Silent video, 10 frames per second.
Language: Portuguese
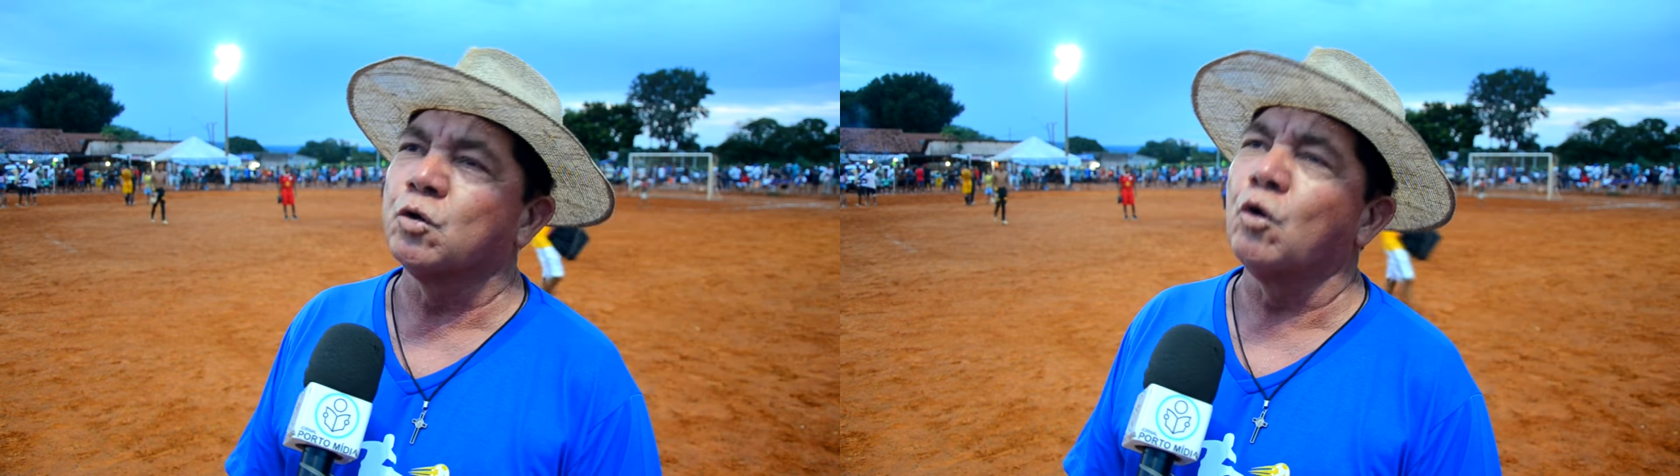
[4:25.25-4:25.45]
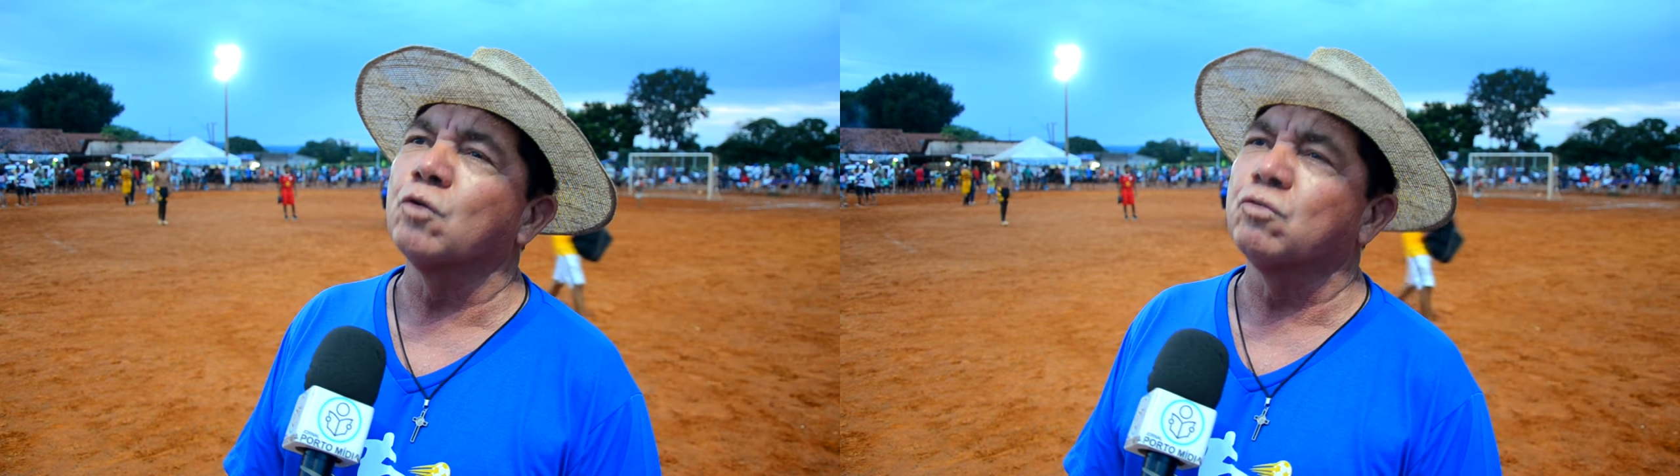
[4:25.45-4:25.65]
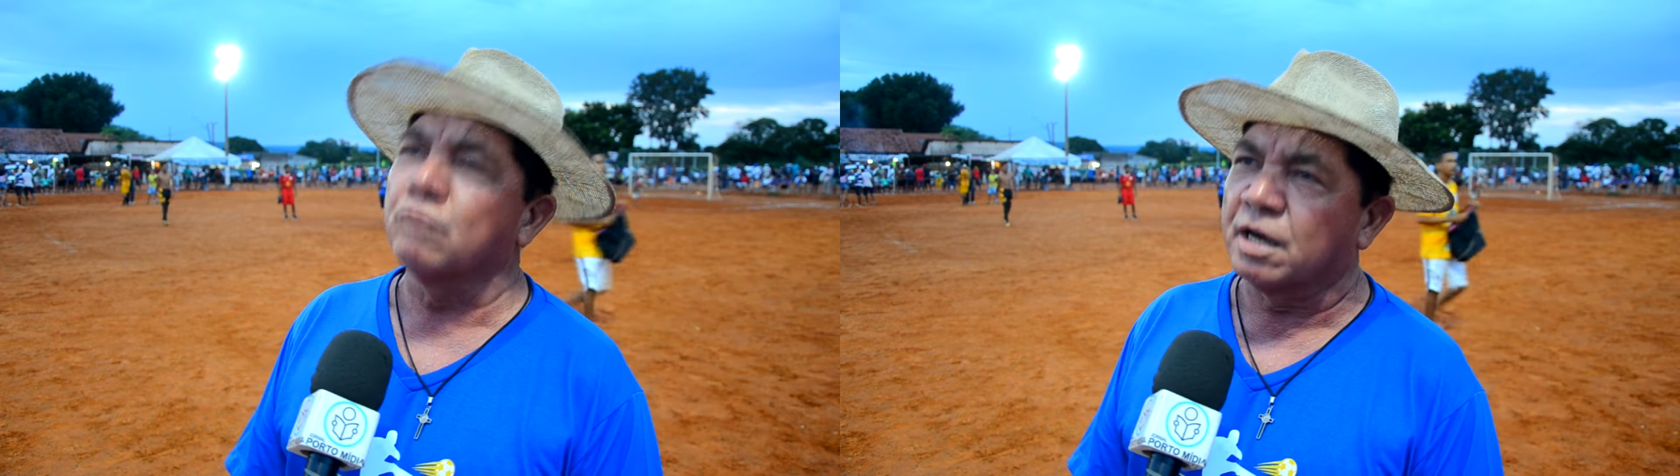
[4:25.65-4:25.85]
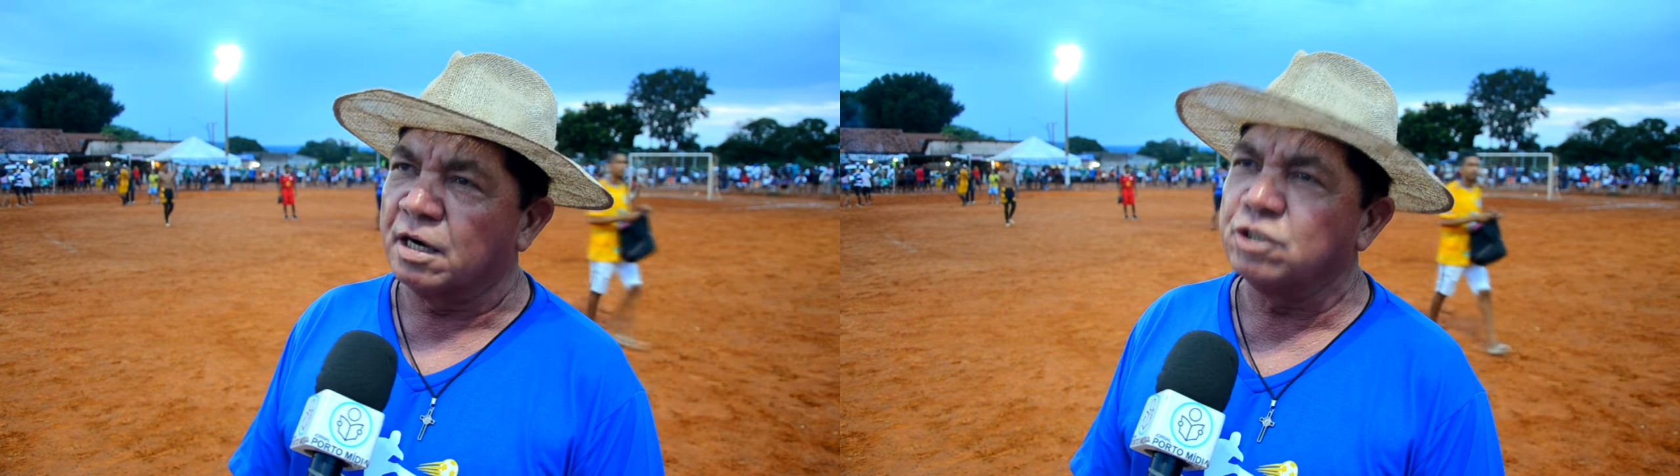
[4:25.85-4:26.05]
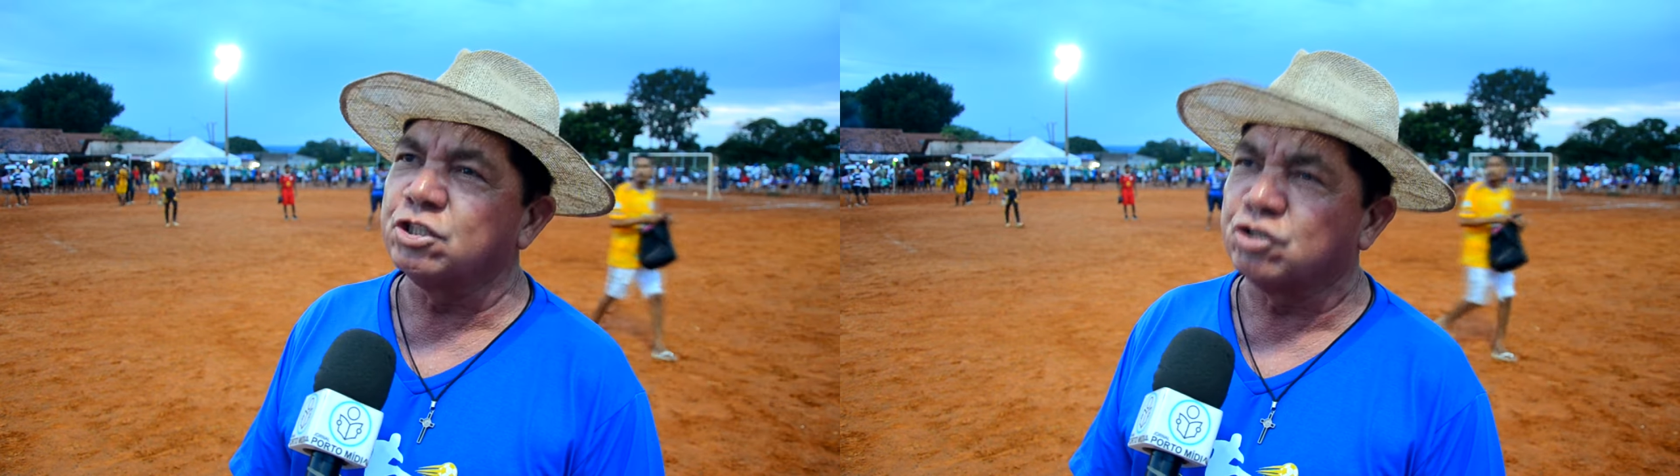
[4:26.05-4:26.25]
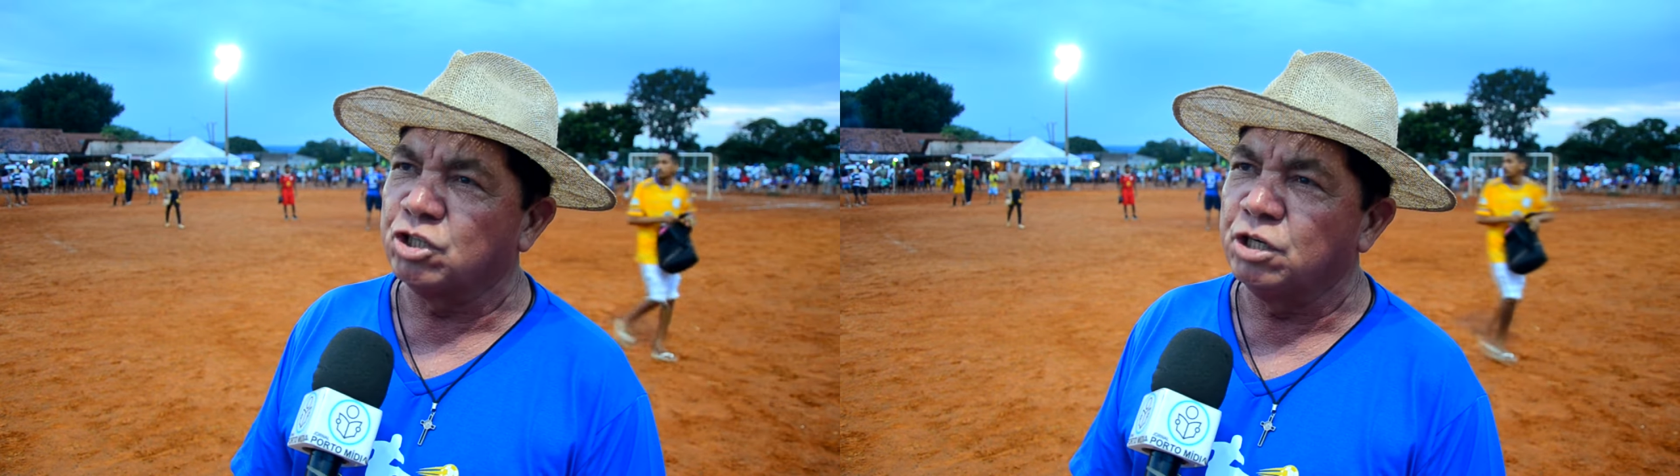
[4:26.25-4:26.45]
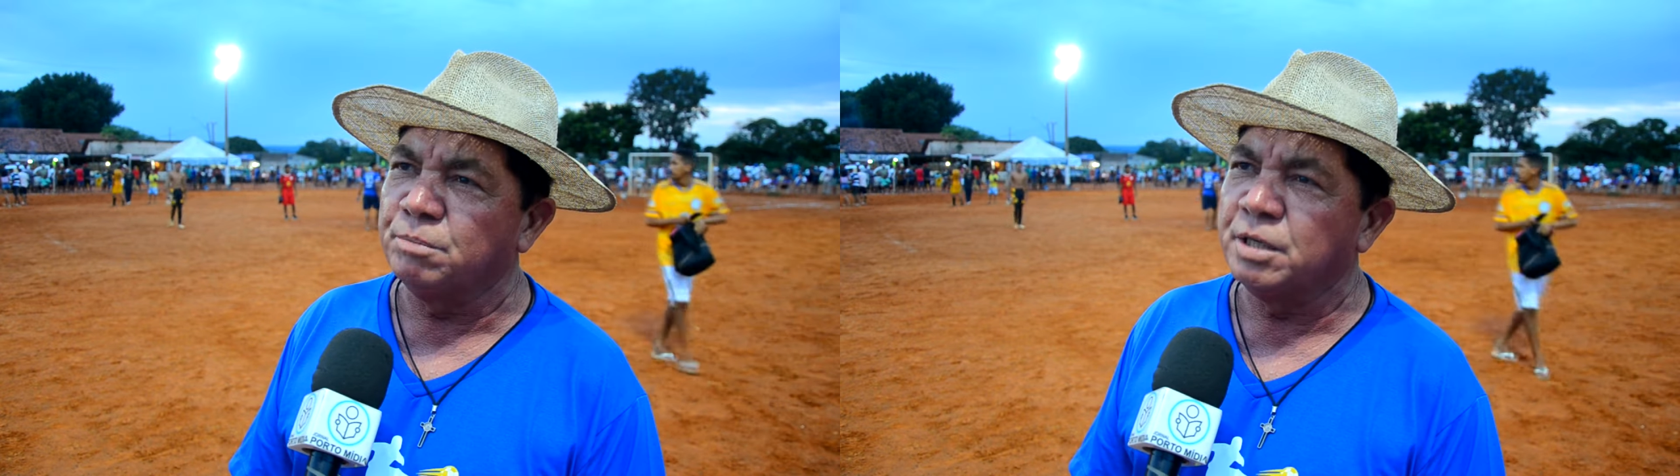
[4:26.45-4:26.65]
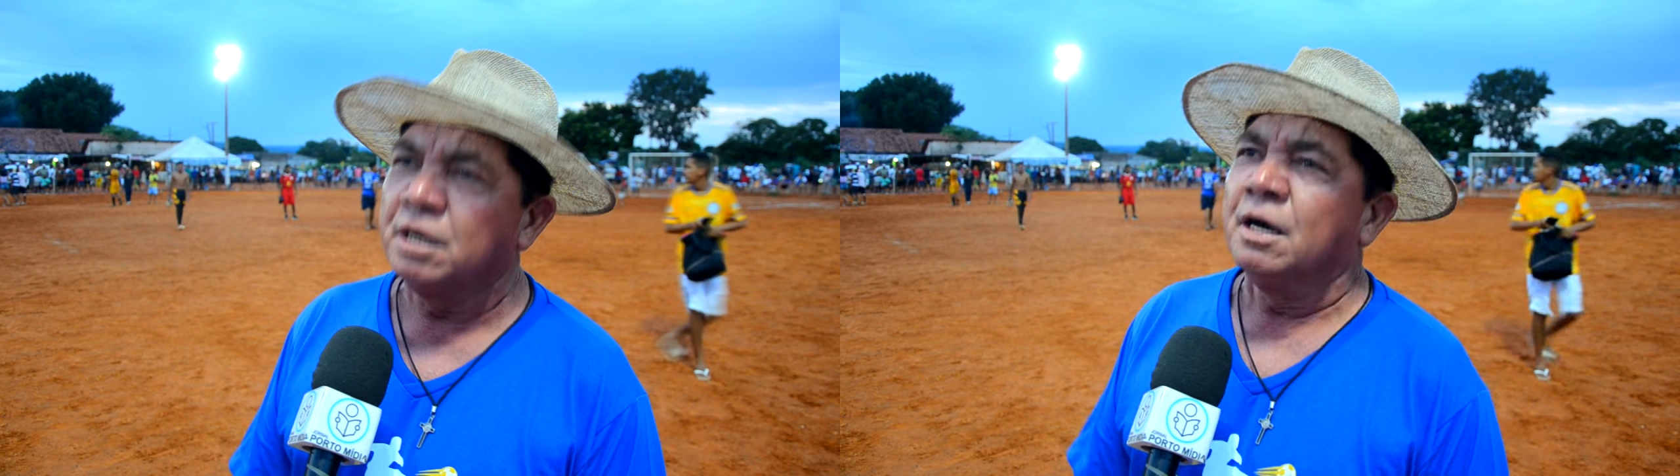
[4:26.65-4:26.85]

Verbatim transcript: outro grande time,